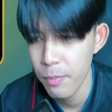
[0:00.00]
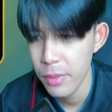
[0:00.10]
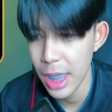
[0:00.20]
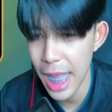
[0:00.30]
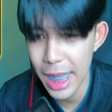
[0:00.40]

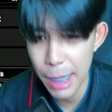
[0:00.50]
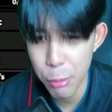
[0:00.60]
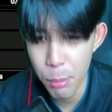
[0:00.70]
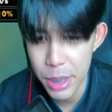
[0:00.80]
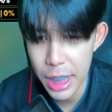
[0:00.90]
แต่ล่าหลักผ
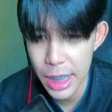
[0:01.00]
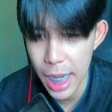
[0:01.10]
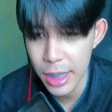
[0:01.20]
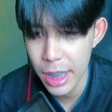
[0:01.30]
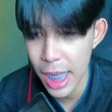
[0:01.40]
มมีแล้วนะ
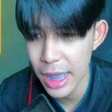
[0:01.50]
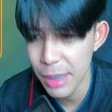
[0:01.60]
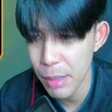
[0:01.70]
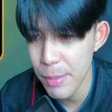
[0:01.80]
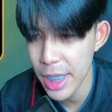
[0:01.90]
แต่รหัสนี้
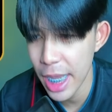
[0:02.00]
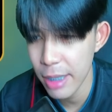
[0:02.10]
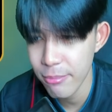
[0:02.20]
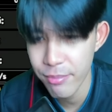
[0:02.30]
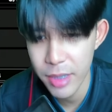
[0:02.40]
ไม่มีไง
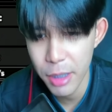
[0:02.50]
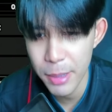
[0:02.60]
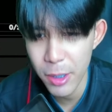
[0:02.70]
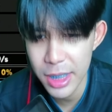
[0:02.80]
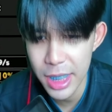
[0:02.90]
เราก็ไม่
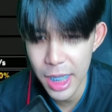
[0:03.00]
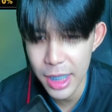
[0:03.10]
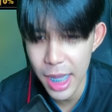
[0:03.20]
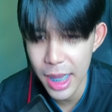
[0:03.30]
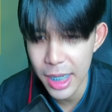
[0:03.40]
ค่อยซีแล้วเท่า
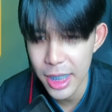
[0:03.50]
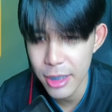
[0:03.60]
ไหร่ละกัน